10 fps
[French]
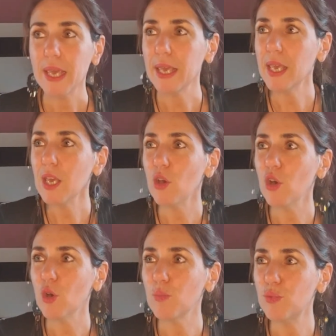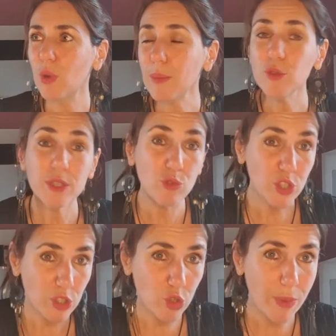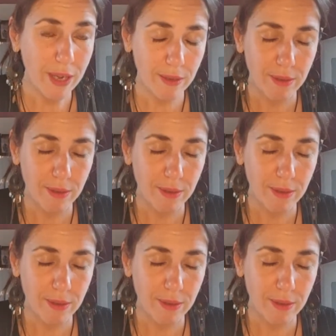et euh, pour amener du changement